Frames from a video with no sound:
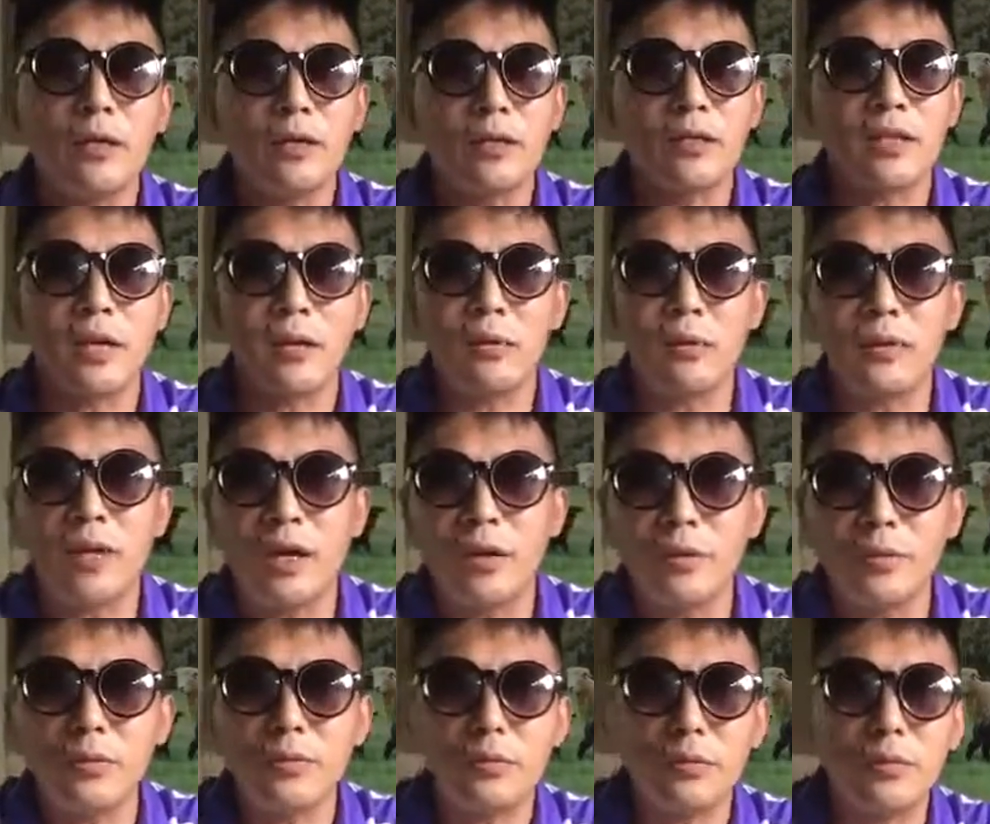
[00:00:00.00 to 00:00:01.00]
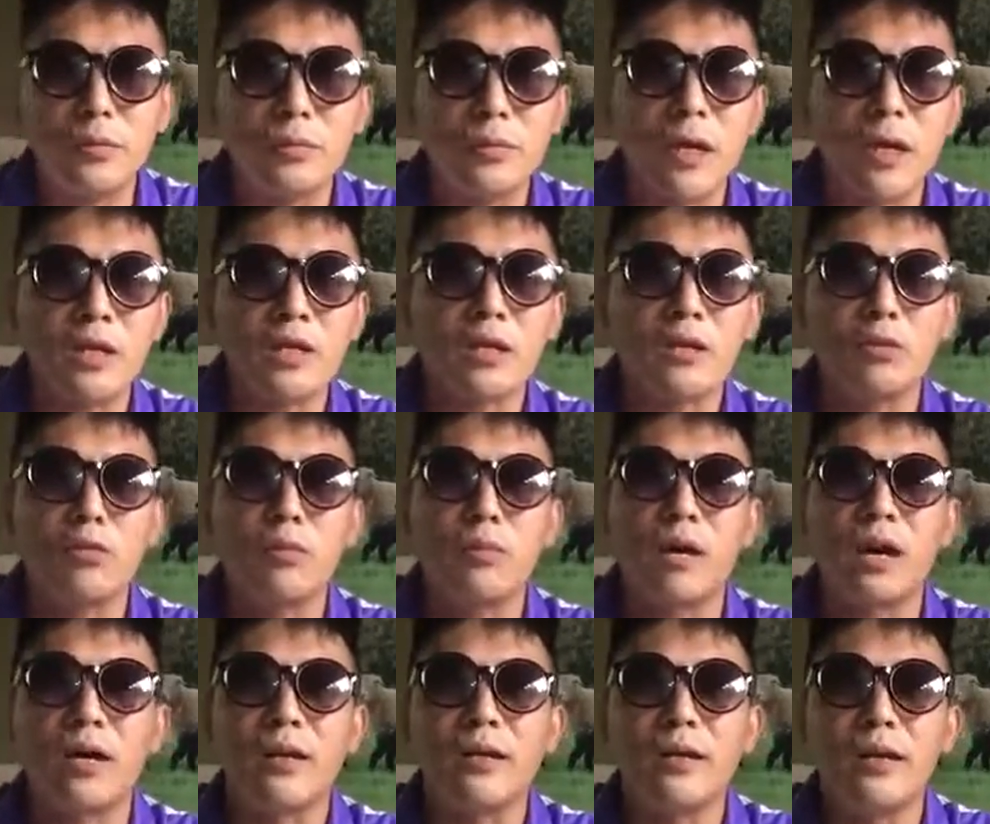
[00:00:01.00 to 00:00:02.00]
三国当中最终他胜出
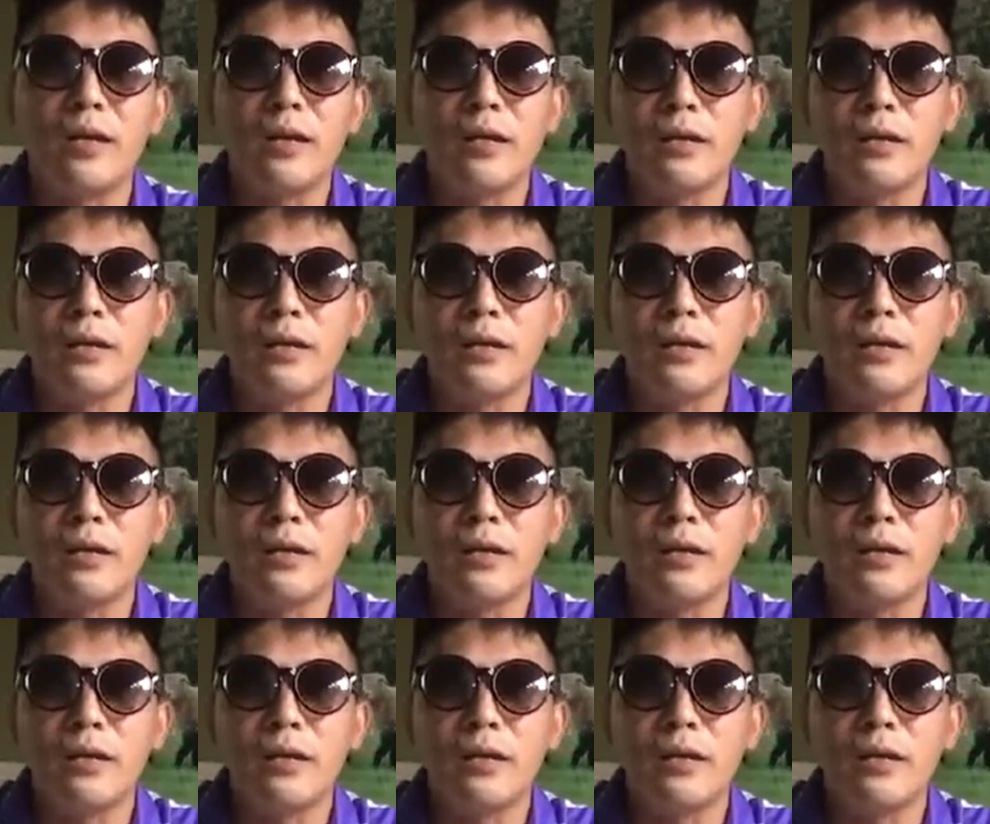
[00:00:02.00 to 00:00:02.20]
嘛，